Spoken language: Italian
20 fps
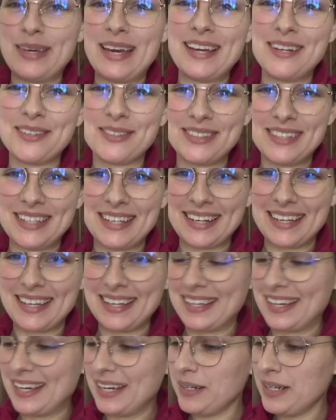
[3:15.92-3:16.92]
pieno di
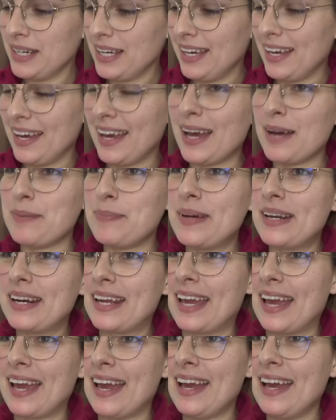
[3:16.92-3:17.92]
righe è
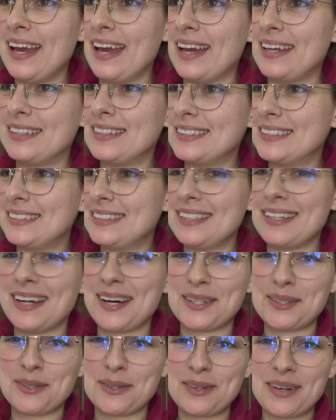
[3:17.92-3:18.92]
perché è
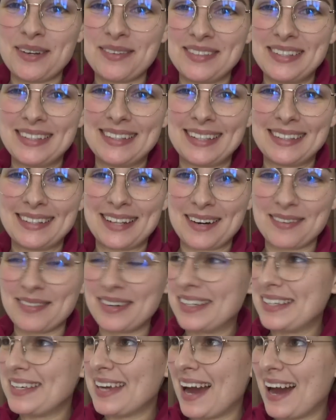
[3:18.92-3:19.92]
destinato a una vita
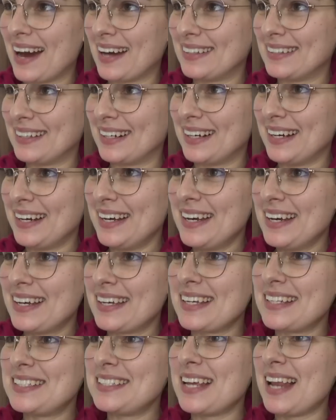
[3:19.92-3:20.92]
travagliata.
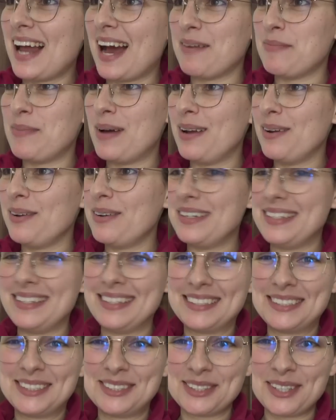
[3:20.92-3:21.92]
Che ce l'ha bello
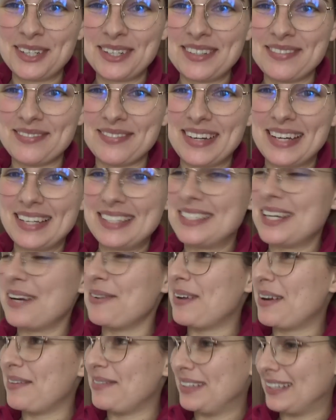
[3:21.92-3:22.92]
liscio invece
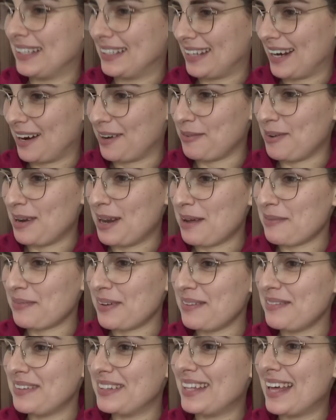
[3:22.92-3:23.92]
a una vita tranquilla.
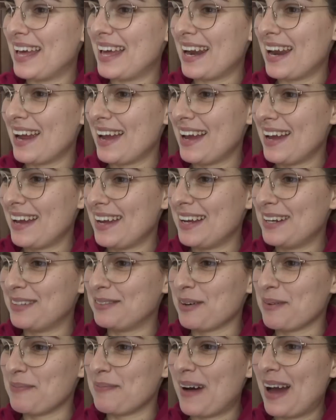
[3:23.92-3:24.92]
Fai vedere il
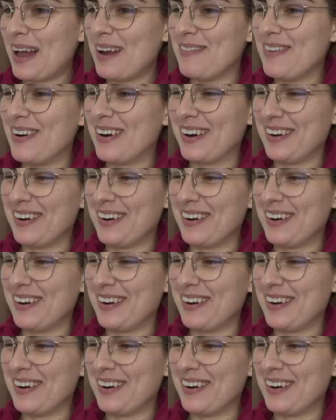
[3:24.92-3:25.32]
tuo palmo,